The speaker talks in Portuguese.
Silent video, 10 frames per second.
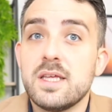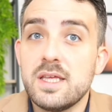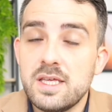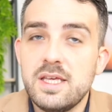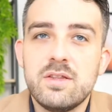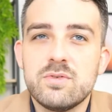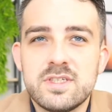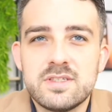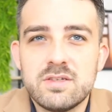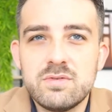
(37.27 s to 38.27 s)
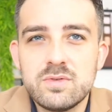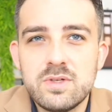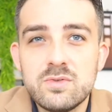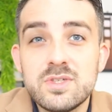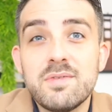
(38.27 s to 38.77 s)
e nos Estados
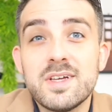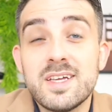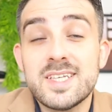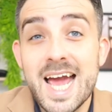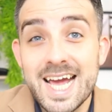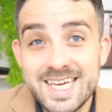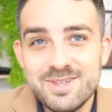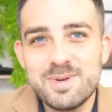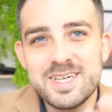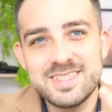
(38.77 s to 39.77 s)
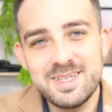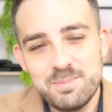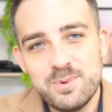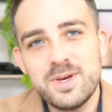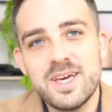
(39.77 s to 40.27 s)
Unidos, na verdade, aqui no Brasil,
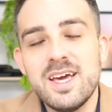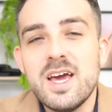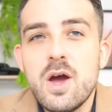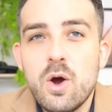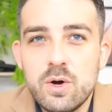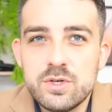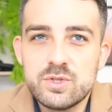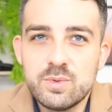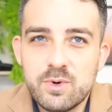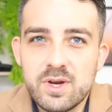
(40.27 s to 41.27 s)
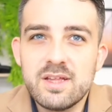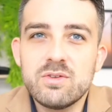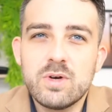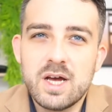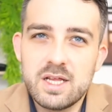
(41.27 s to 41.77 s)
porque hoje estou
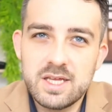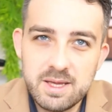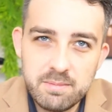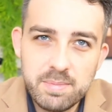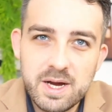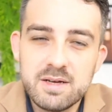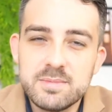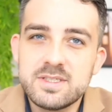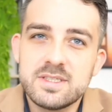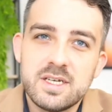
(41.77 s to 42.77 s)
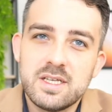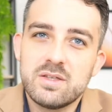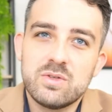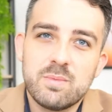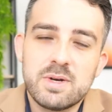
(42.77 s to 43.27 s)
morando em Palmas,
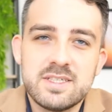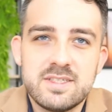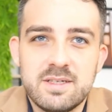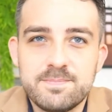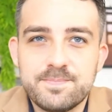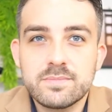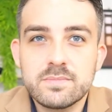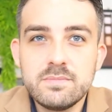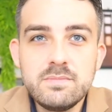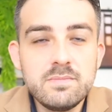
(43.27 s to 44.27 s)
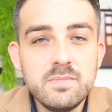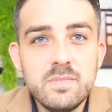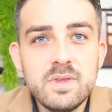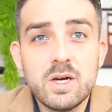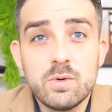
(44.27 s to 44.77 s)
no Brasil.
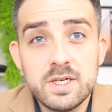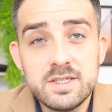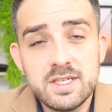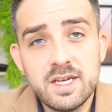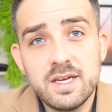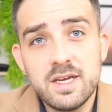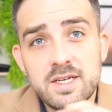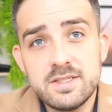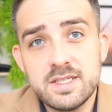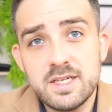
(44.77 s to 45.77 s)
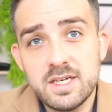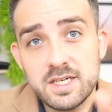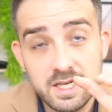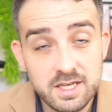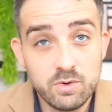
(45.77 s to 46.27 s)
Então, esse esse
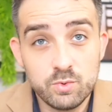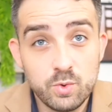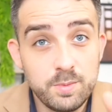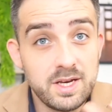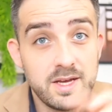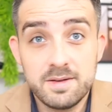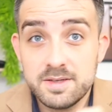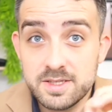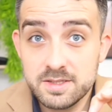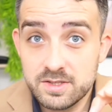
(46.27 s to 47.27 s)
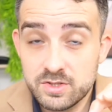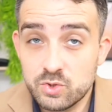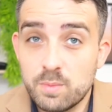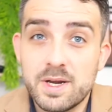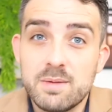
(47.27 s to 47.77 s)
canal YouTube ele é sou
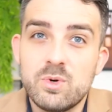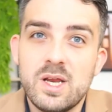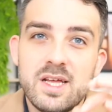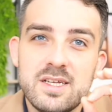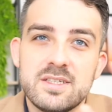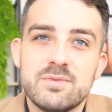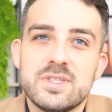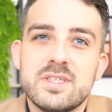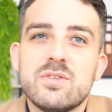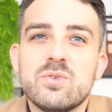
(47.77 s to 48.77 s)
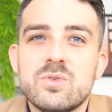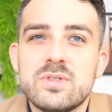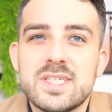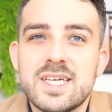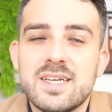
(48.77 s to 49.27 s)
para mulheres e vou te dar todos os
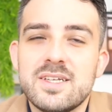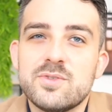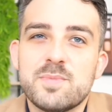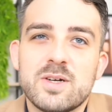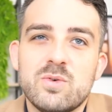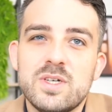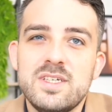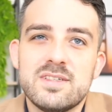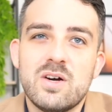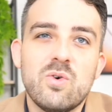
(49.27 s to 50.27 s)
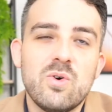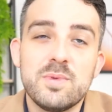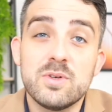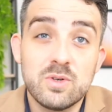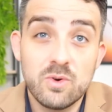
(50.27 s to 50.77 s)
segredos para conquistar um homem,
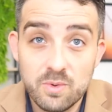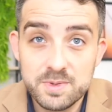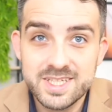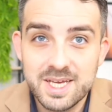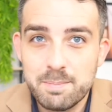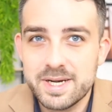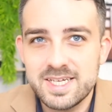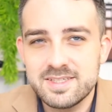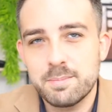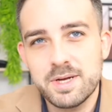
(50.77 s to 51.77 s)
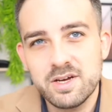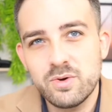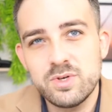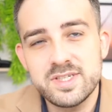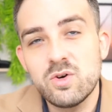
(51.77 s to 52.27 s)
homem que presta, para
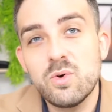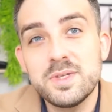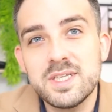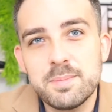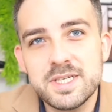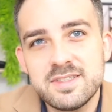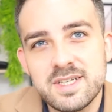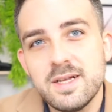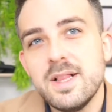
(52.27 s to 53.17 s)
conhecer um homem que presta